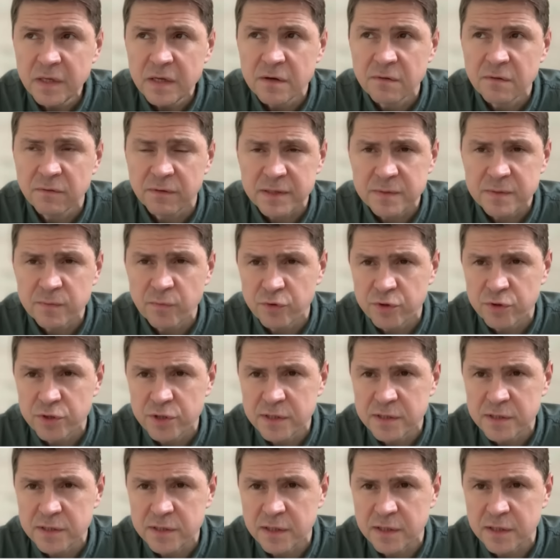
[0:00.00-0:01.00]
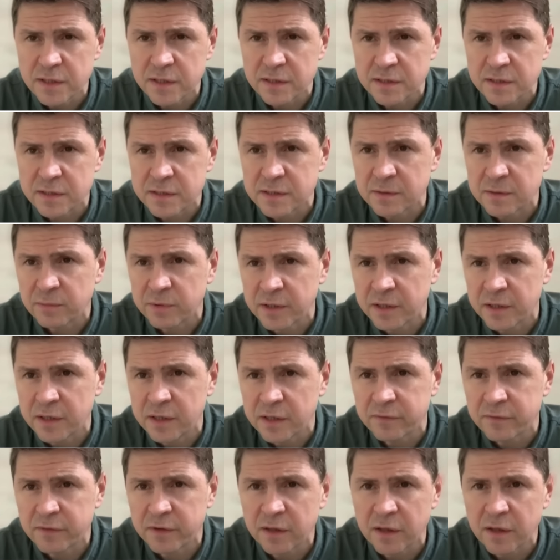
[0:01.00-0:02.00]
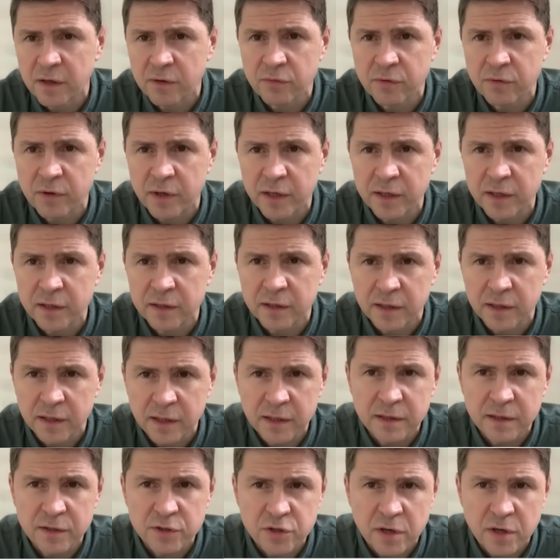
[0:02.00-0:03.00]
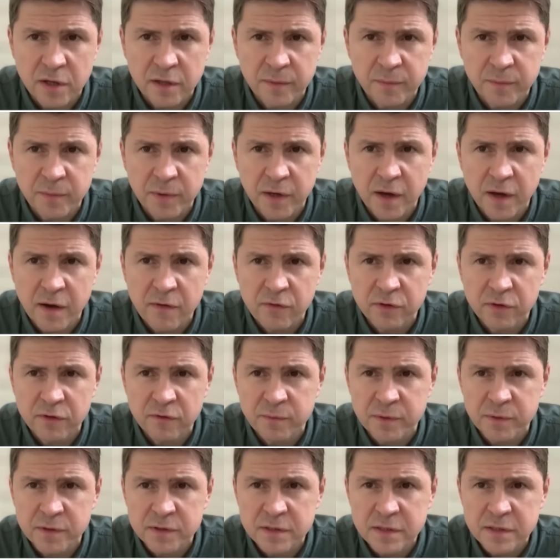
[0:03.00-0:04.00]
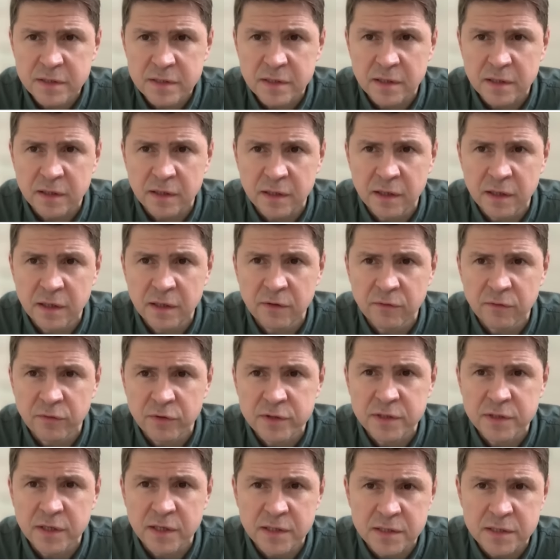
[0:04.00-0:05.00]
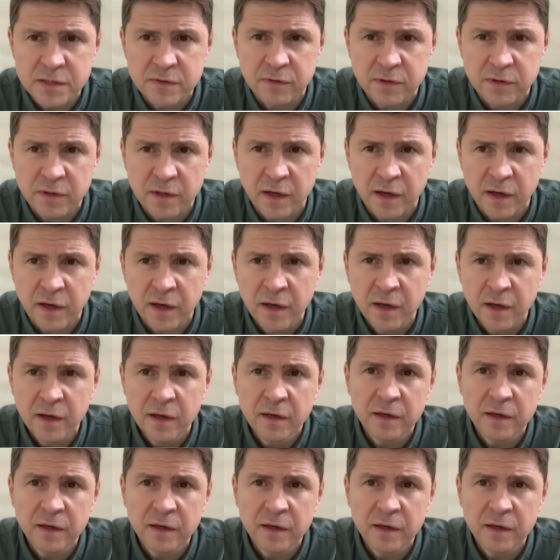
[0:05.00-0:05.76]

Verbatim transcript: возможностей заблокировать для Украины и начало переговорного процесса, и его действенное